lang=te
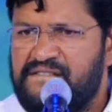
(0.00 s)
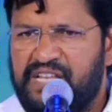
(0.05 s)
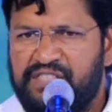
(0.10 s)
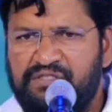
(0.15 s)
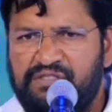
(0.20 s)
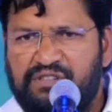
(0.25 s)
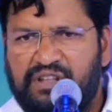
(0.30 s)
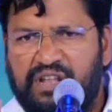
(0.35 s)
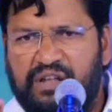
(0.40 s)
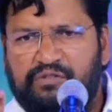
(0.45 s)

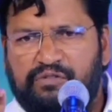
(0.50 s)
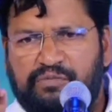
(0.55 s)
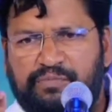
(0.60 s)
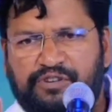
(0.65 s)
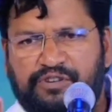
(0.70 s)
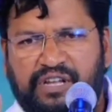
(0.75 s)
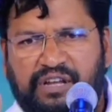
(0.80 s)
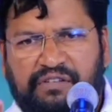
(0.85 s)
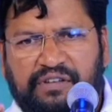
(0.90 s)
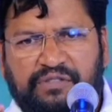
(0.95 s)
ఎందుకురా నువ్వు
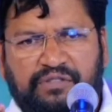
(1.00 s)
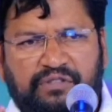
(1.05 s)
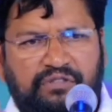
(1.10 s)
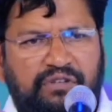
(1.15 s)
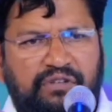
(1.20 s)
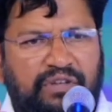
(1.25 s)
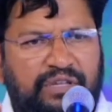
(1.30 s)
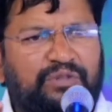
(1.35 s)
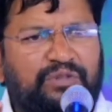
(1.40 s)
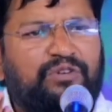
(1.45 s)
పుట్టావు
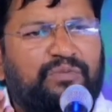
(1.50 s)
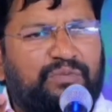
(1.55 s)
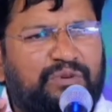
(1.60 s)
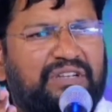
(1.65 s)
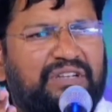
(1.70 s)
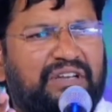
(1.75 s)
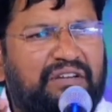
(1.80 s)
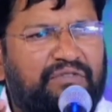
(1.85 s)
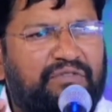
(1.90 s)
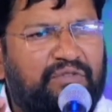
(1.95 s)
ఎందుకు ఎందుకు
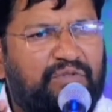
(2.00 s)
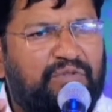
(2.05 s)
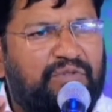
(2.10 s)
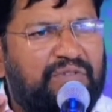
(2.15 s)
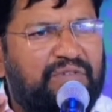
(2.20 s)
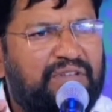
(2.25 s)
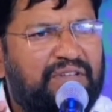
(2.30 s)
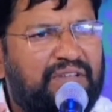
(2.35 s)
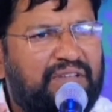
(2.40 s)
పుట్టావు నువ్వు